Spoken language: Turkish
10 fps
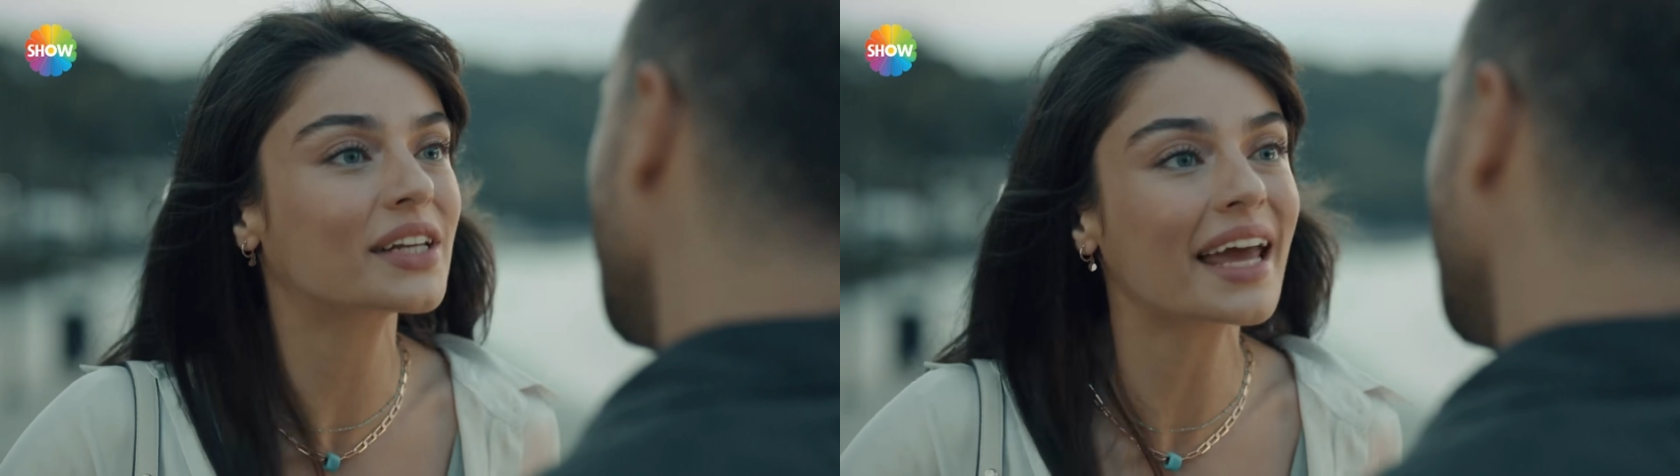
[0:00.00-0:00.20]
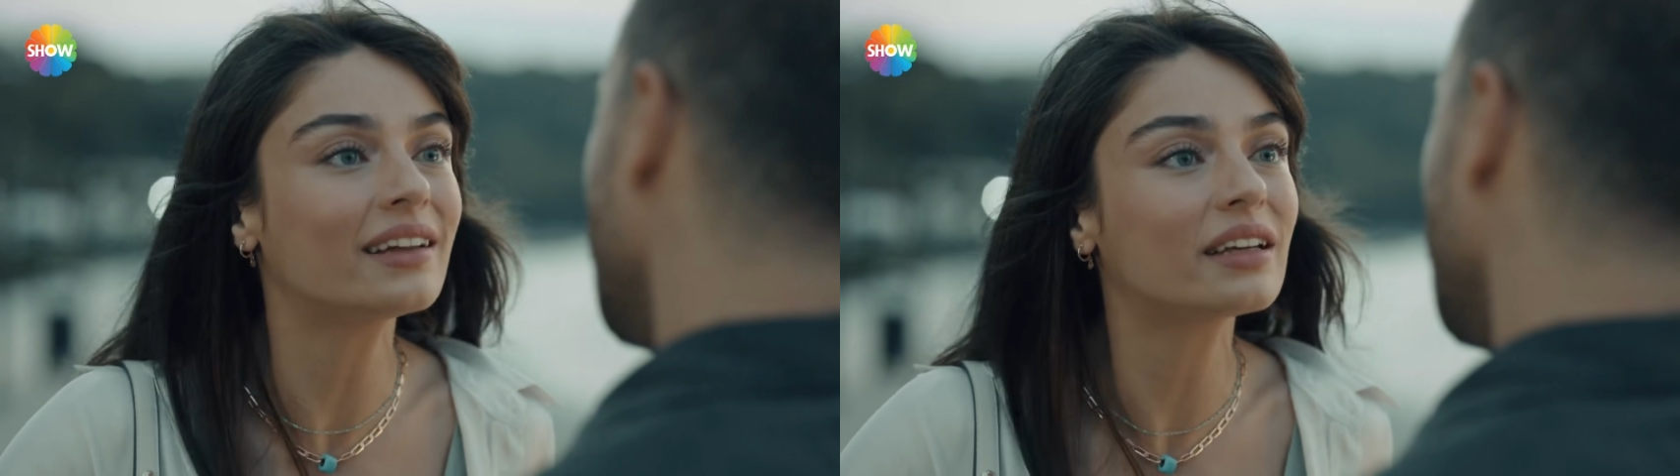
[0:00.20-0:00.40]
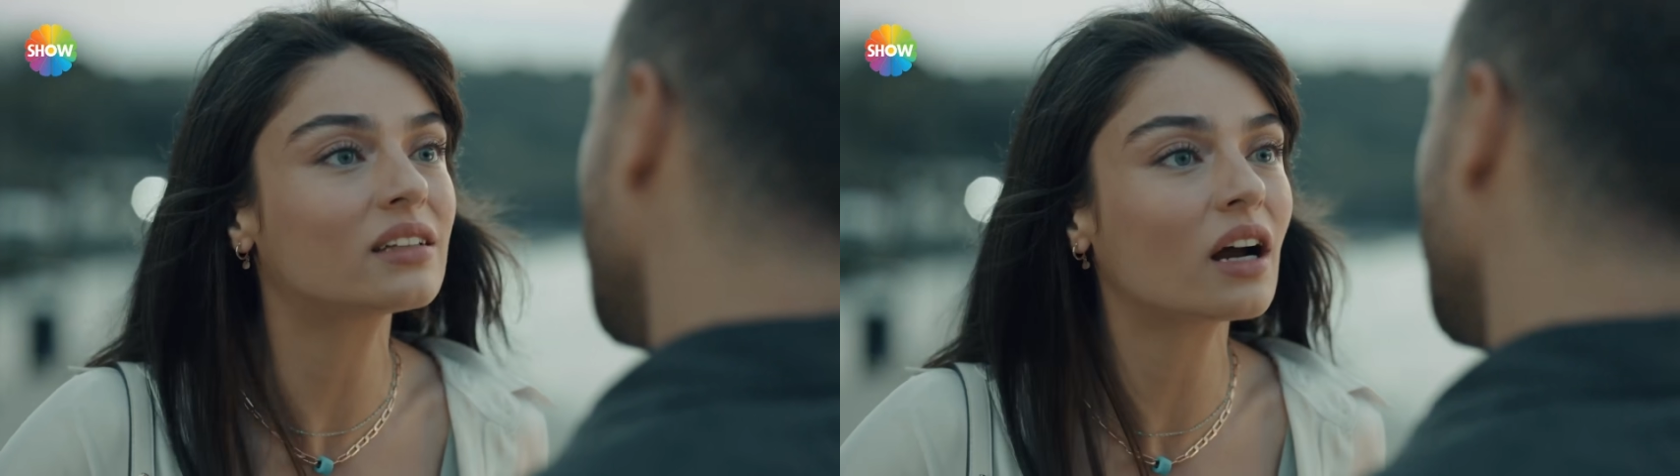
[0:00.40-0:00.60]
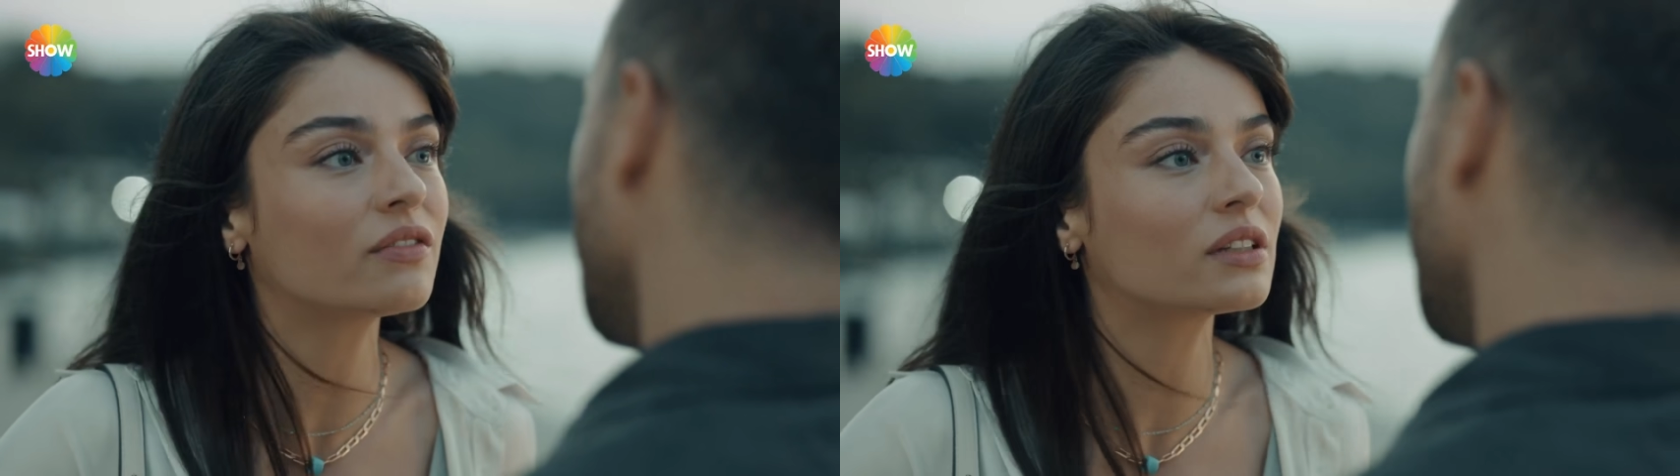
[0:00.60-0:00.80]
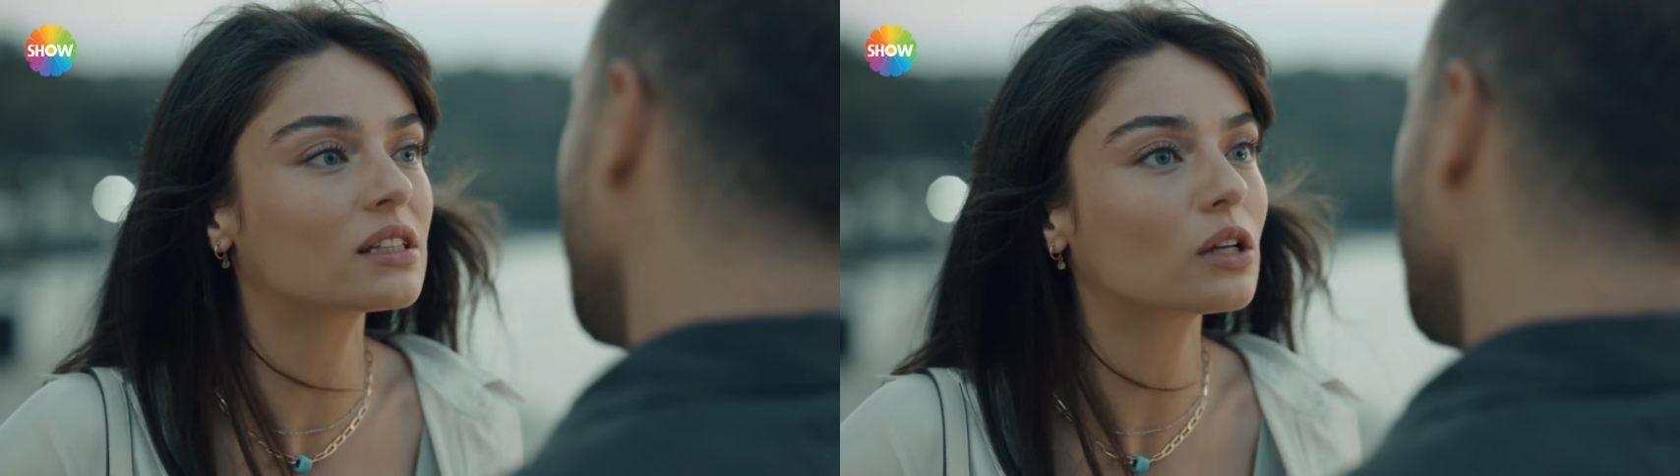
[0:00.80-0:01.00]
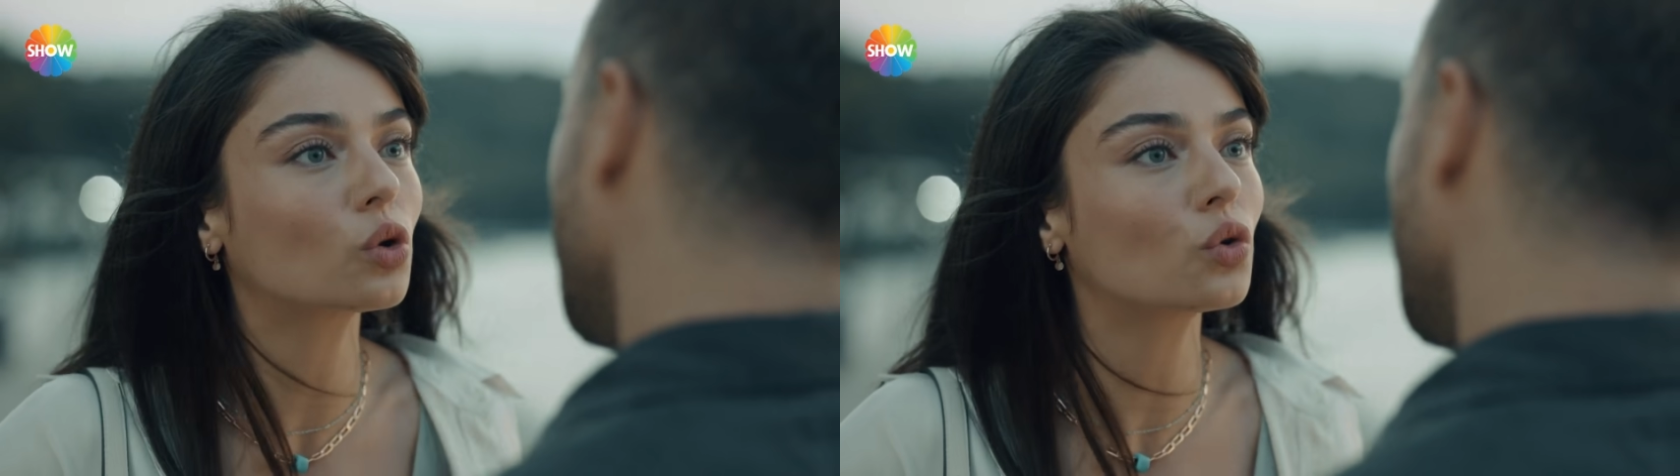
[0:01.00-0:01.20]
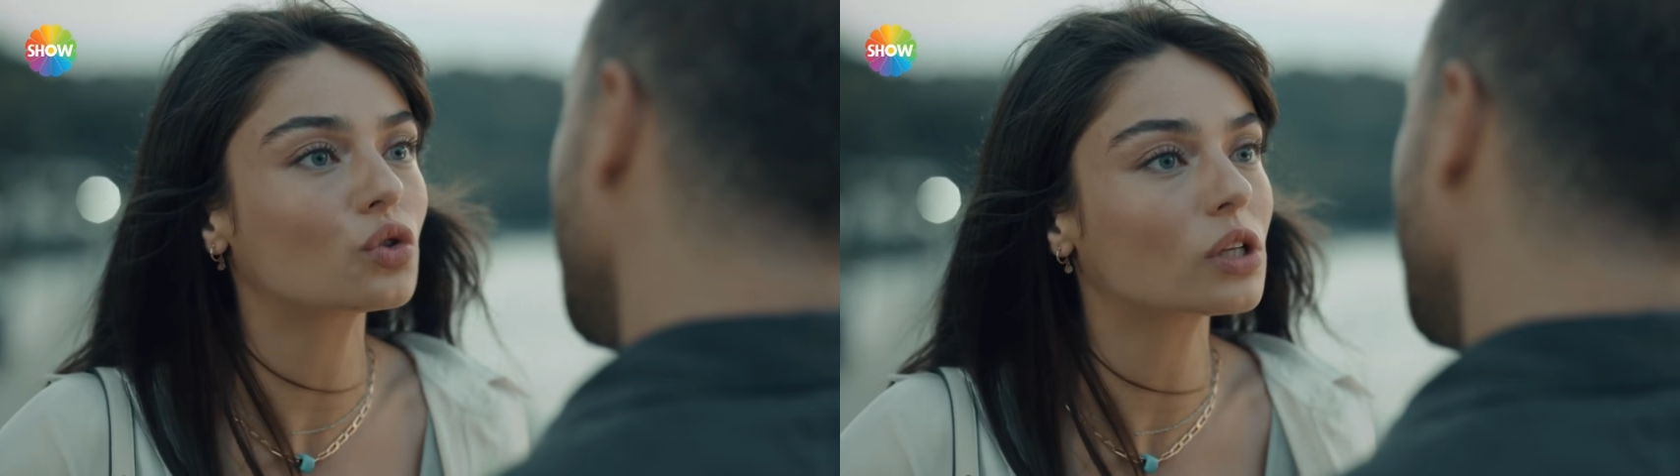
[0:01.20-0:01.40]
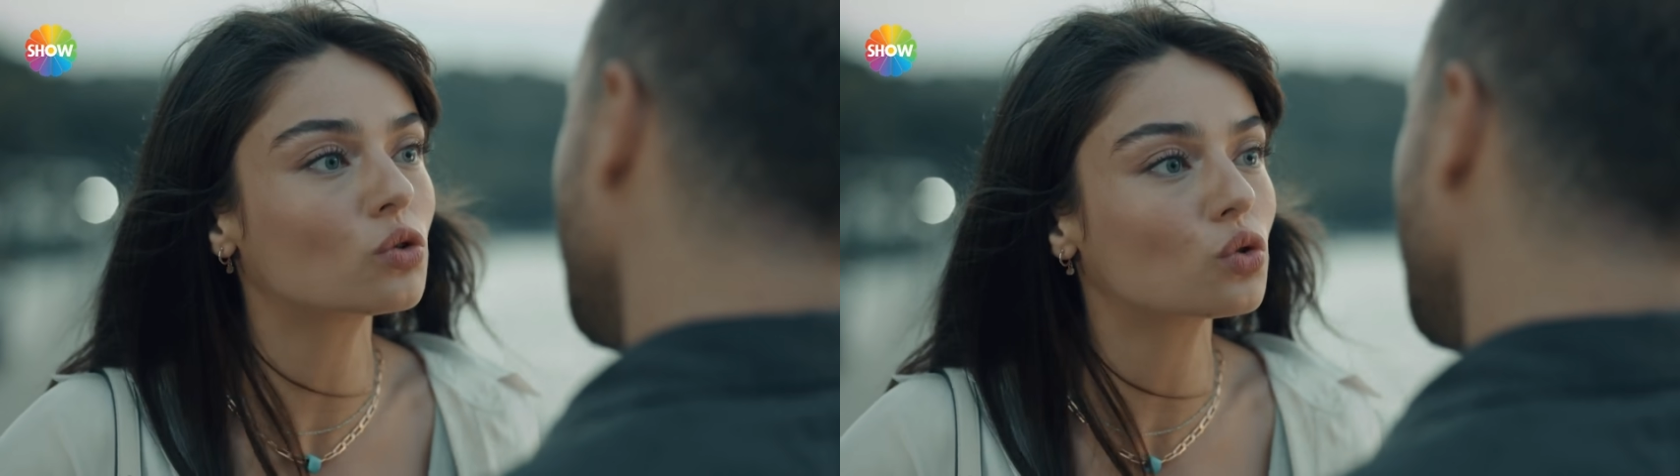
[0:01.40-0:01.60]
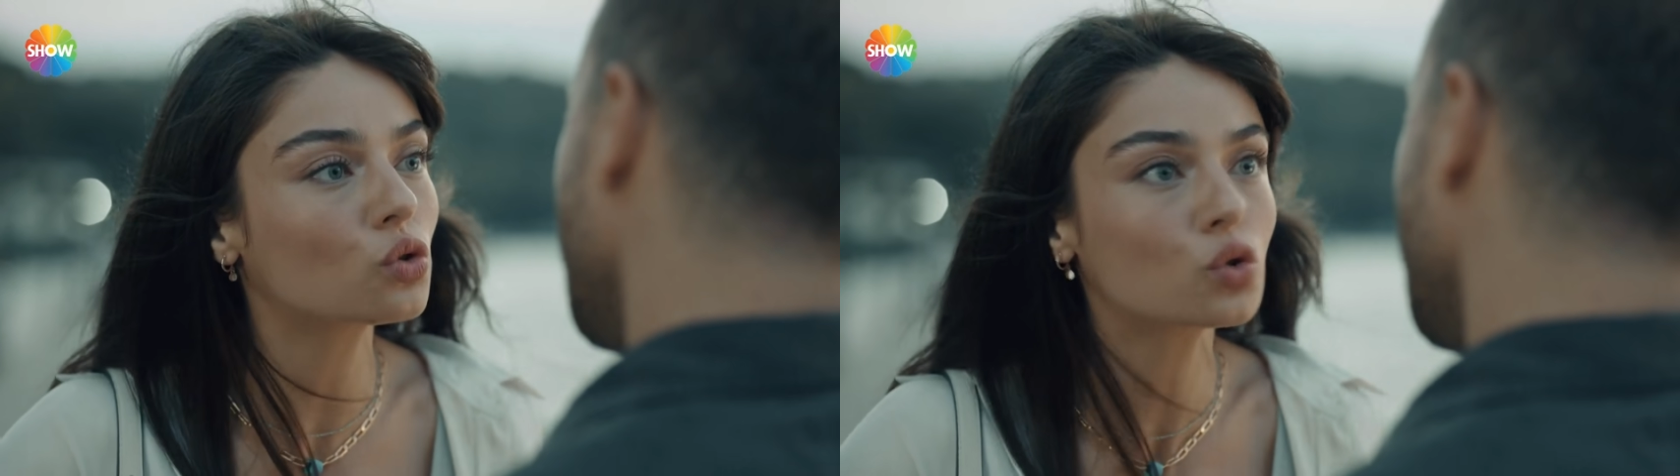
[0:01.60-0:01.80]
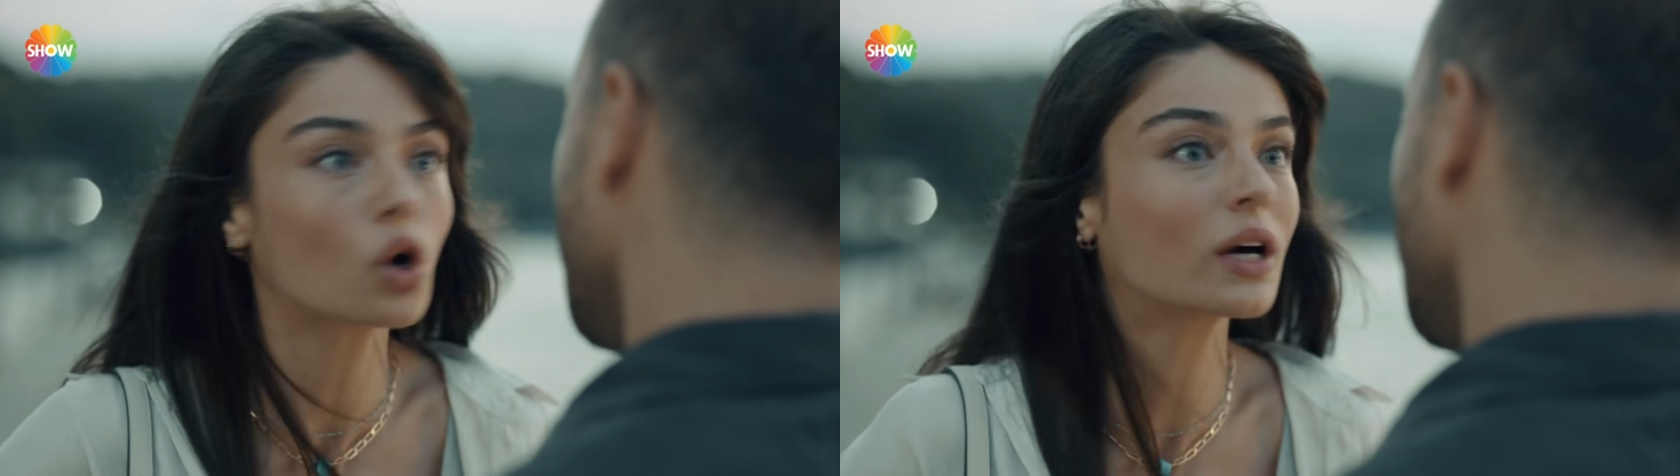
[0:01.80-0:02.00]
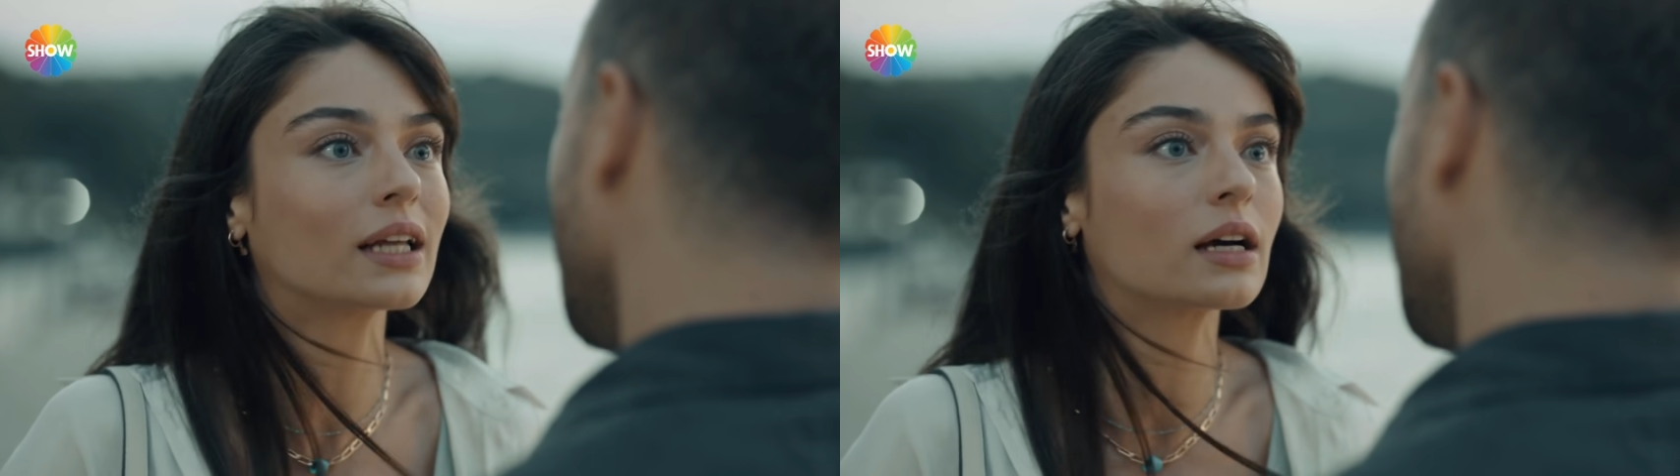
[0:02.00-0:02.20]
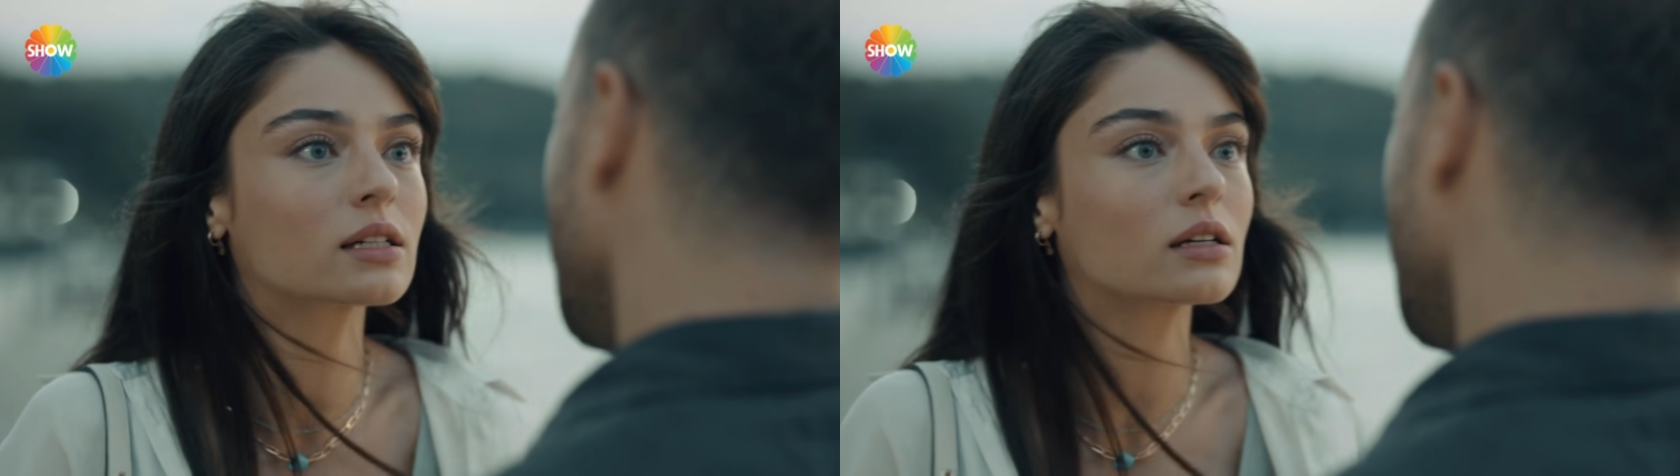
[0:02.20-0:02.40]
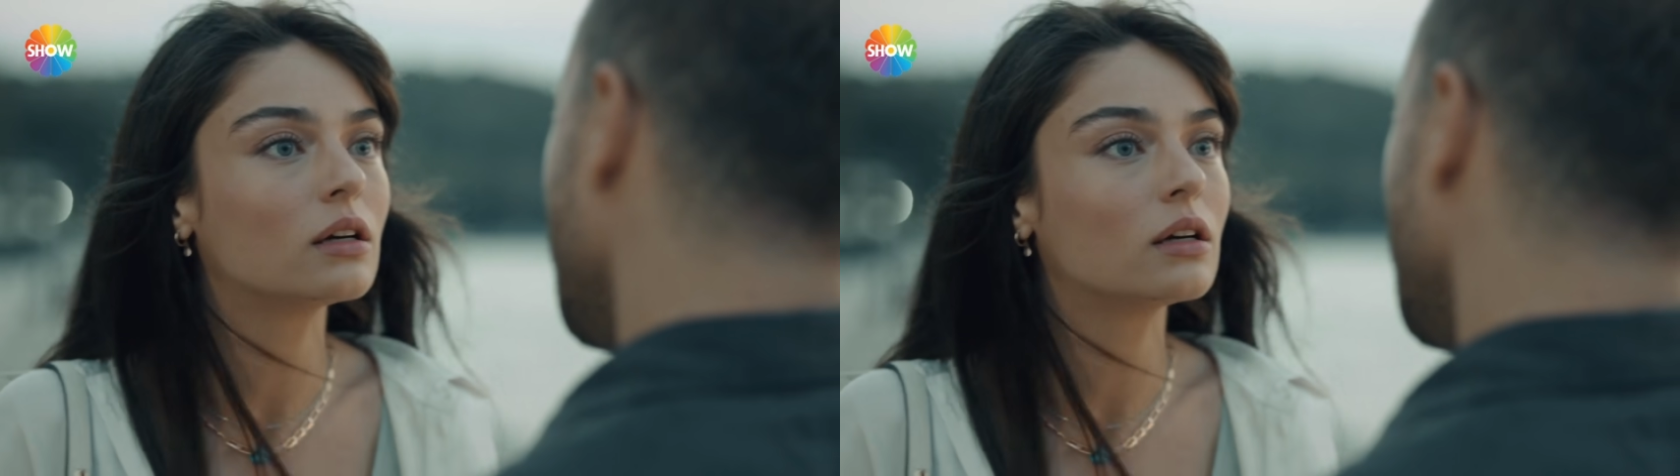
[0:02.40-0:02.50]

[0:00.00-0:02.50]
kendi etrafınızda dönüyor sanıyorsunuz o kadar.